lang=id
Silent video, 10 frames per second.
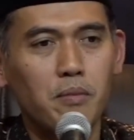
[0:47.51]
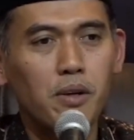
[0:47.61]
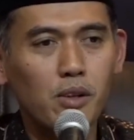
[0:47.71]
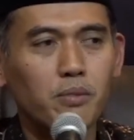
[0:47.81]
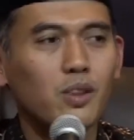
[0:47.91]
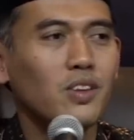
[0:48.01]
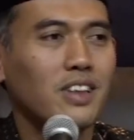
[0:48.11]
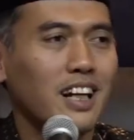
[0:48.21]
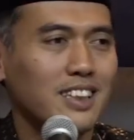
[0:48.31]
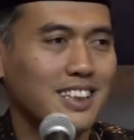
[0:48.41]
belum
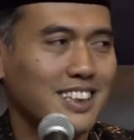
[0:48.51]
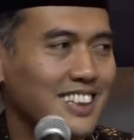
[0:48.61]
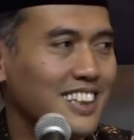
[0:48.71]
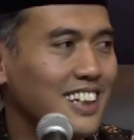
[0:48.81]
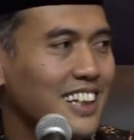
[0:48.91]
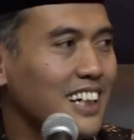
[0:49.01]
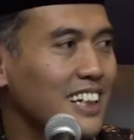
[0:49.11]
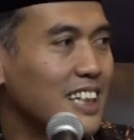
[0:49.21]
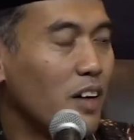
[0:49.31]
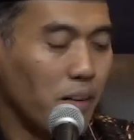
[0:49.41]
tuntas jadi gini
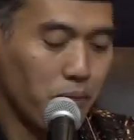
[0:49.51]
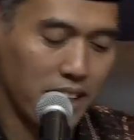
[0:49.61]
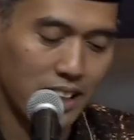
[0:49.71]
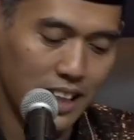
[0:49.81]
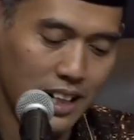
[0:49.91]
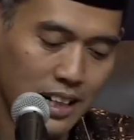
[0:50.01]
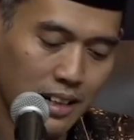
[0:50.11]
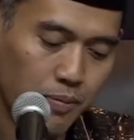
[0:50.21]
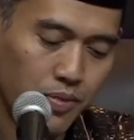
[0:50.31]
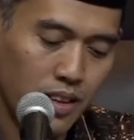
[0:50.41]

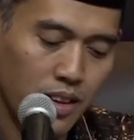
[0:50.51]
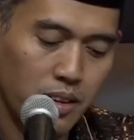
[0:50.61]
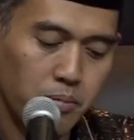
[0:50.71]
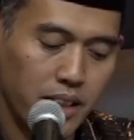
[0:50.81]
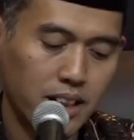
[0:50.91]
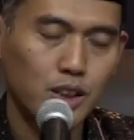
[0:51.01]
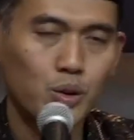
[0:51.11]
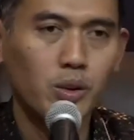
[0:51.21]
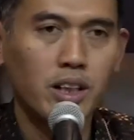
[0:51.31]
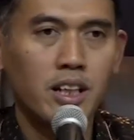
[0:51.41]
jawabannya
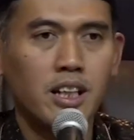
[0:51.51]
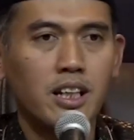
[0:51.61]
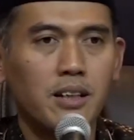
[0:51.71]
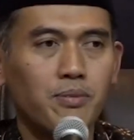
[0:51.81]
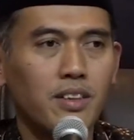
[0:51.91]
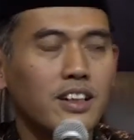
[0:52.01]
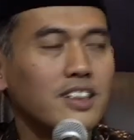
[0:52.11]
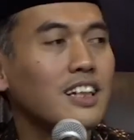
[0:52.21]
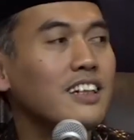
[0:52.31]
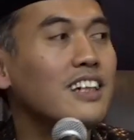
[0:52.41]
Meksui
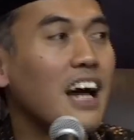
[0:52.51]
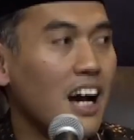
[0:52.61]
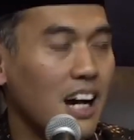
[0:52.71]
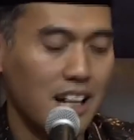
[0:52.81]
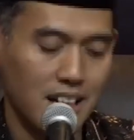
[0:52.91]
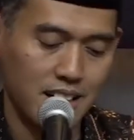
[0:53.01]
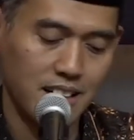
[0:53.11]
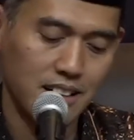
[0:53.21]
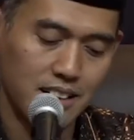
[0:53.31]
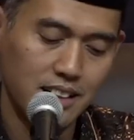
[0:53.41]
sedang
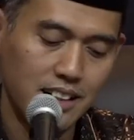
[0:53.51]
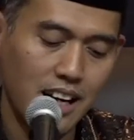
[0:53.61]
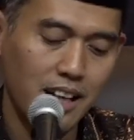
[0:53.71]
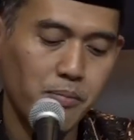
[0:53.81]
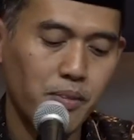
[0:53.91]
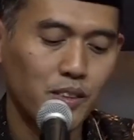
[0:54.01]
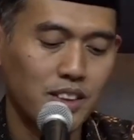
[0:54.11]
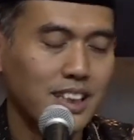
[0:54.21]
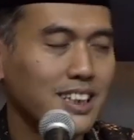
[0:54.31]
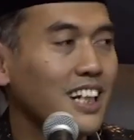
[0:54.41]
dalam
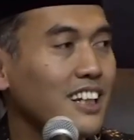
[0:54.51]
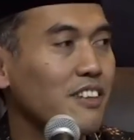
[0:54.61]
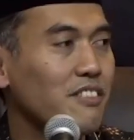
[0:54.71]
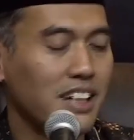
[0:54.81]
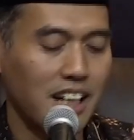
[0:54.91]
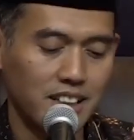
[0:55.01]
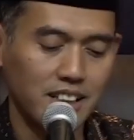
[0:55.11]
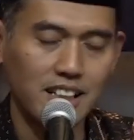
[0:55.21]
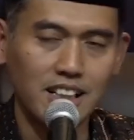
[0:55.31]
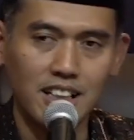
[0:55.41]
proses
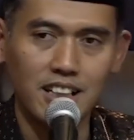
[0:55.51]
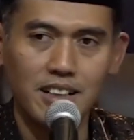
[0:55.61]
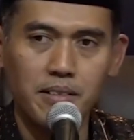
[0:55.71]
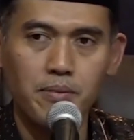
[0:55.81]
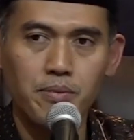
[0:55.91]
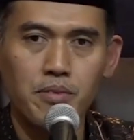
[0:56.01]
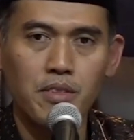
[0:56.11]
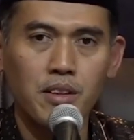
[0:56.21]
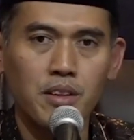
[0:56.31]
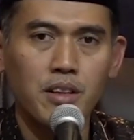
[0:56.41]
sertifikasi
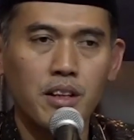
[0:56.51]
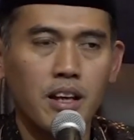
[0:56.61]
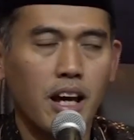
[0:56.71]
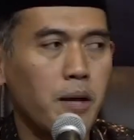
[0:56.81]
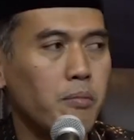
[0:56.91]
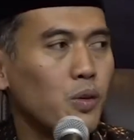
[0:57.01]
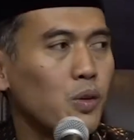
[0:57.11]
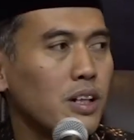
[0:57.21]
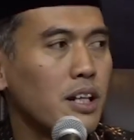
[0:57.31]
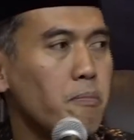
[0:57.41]

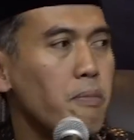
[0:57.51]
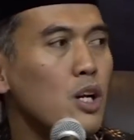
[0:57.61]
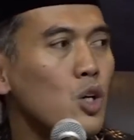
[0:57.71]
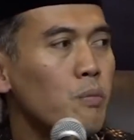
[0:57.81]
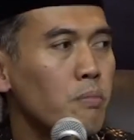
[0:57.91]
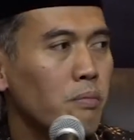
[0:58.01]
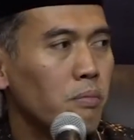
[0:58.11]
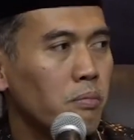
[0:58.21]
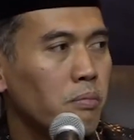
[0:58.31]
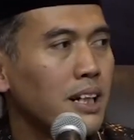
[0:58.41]
MUI belum
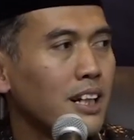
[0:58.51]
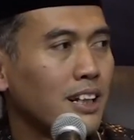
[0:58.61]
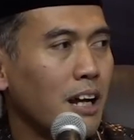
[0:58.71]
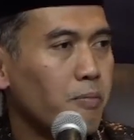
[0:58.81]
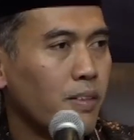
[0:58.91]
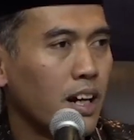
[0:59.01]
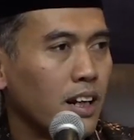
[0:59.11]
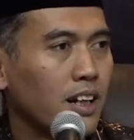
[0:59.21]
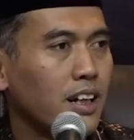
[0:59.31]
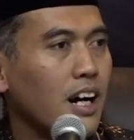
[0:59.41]

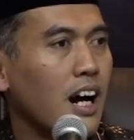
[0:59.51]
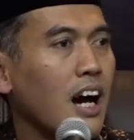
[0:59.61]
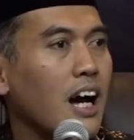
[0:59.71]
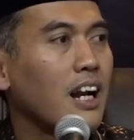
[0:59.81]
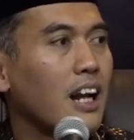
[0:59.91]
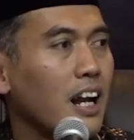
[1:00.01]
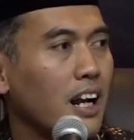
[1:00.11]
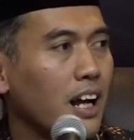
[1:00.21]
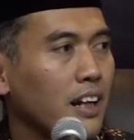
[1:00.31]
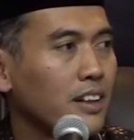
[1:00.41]
menetapkan
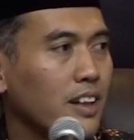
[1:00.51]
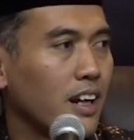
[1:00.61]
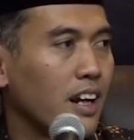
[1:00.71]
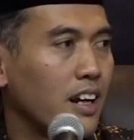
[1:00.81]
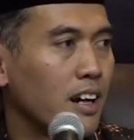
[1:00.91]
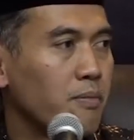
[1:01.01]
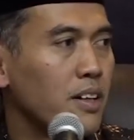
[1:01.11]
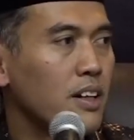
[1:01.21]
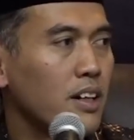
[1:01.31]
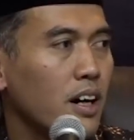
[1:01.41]
kehalalan
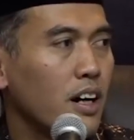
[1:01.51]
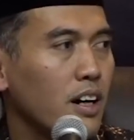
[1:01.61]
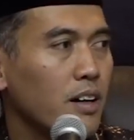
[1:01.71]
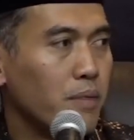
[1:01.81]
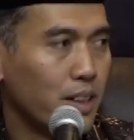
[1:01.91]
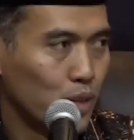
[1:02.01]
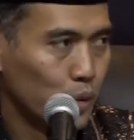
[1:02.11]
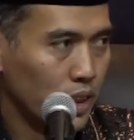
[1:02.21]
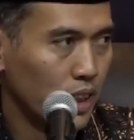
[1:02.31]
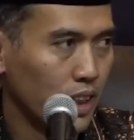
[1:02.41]
terhadap Uh, next
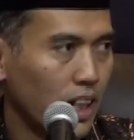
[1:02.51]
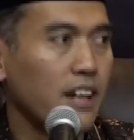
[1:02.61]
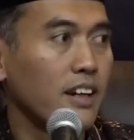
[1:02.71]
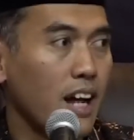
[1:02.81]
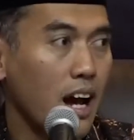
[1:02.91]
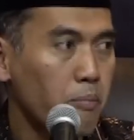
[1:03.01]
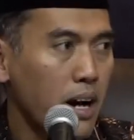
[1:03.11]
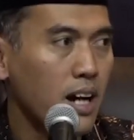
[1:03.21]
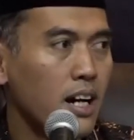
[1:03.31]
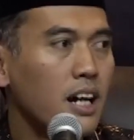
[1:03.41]
week. Karena apa?